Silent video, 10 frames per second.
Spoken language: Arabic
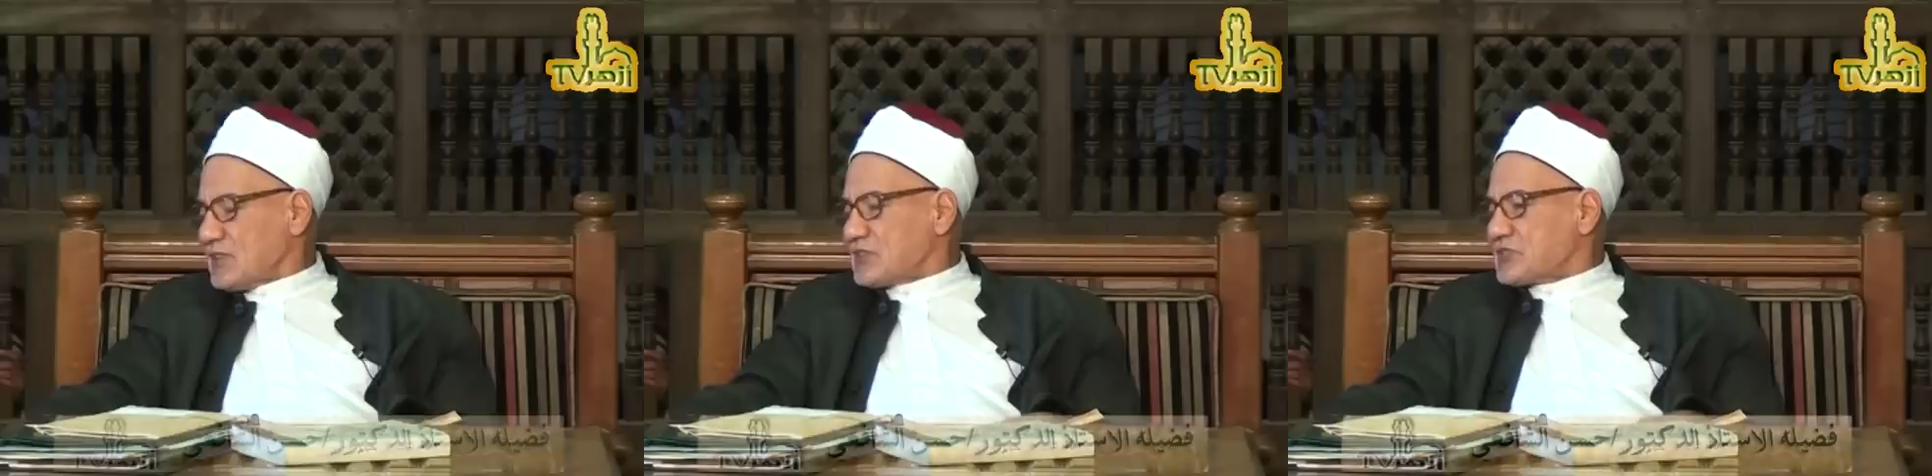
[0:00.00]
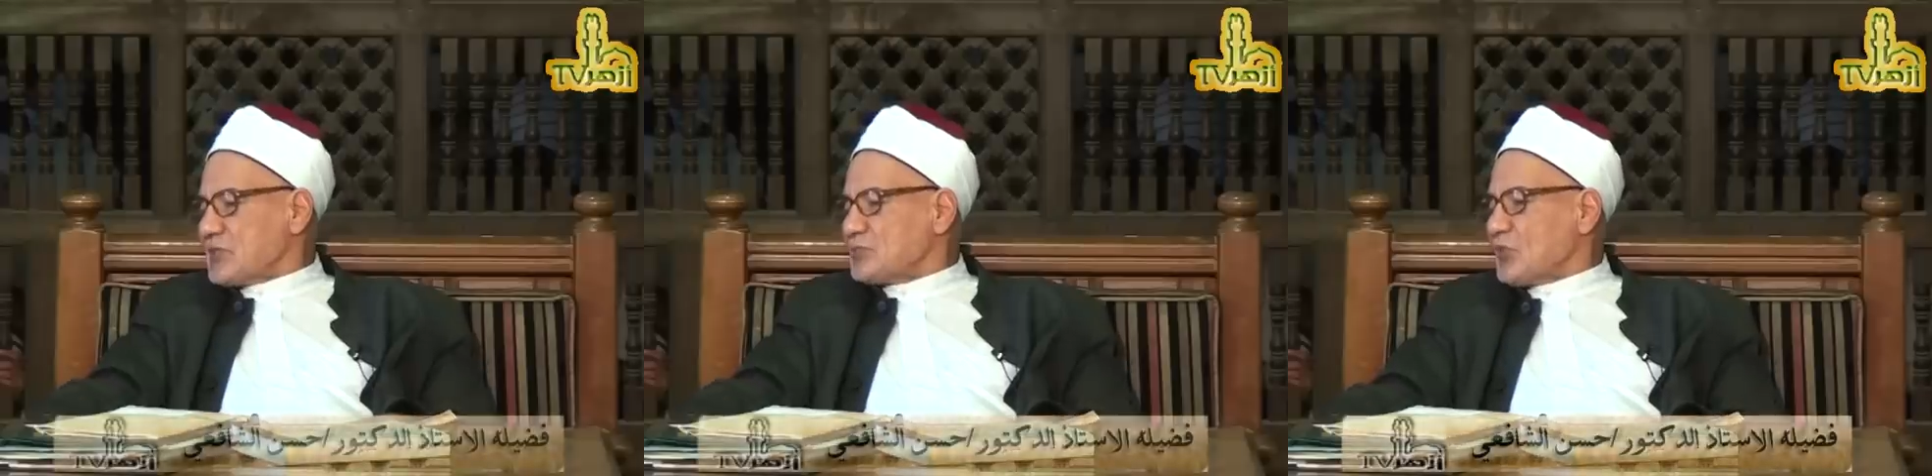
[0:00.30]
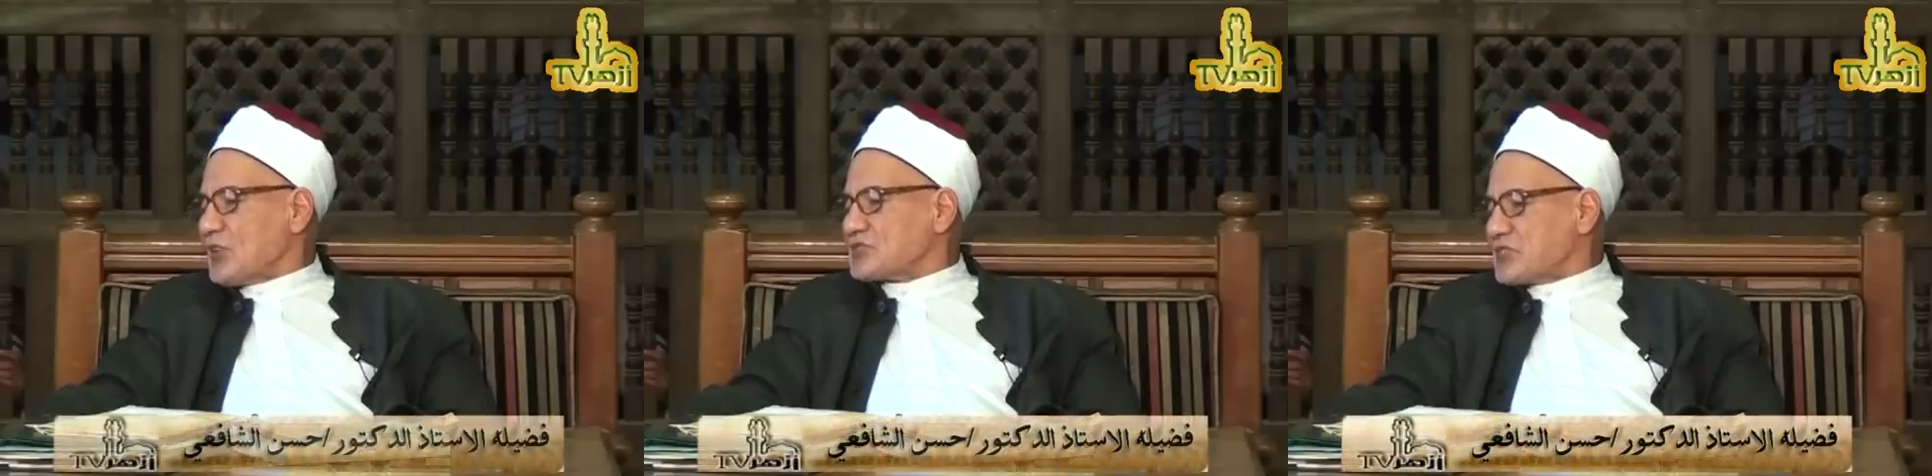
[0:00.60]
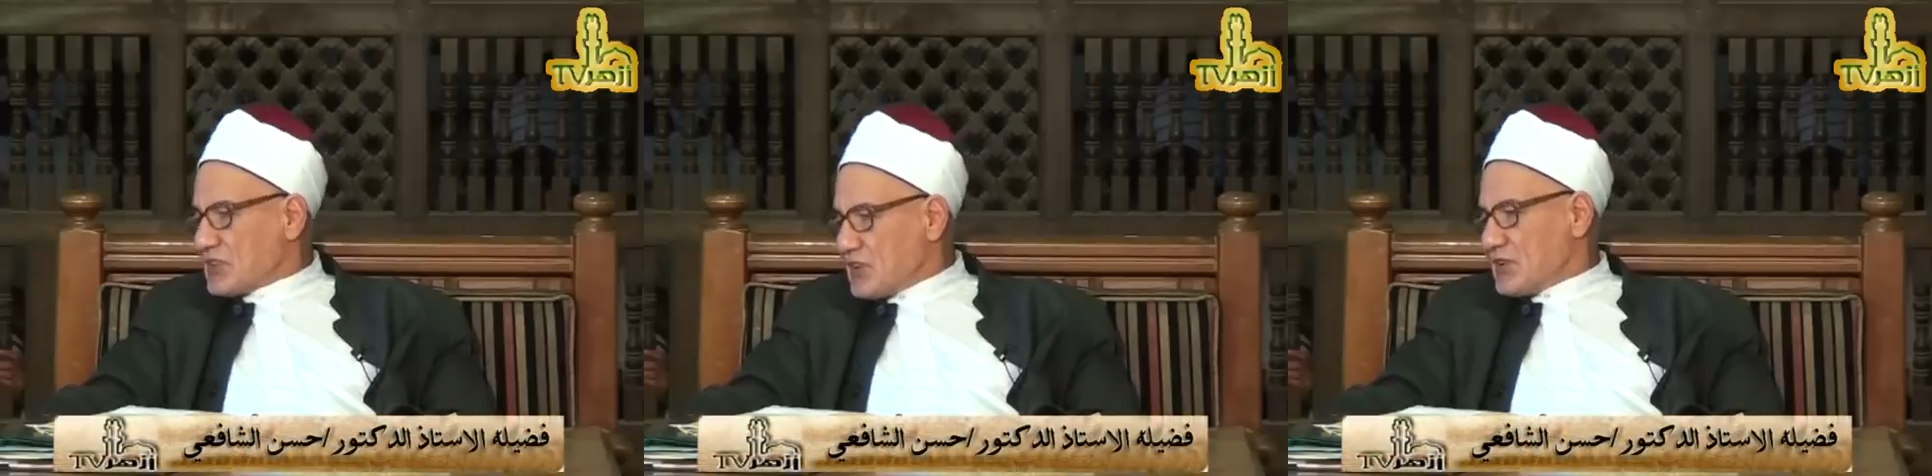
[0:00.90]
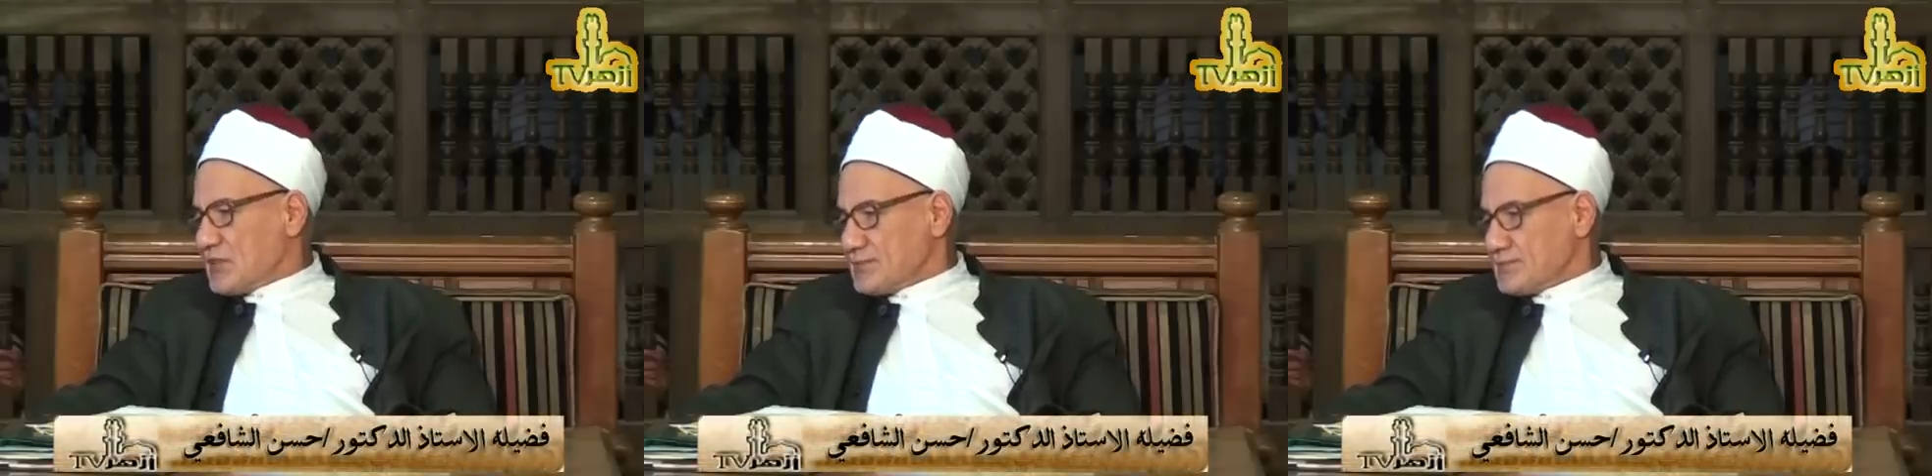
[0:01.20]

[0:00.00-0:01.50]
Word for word: نصرا مؤزرا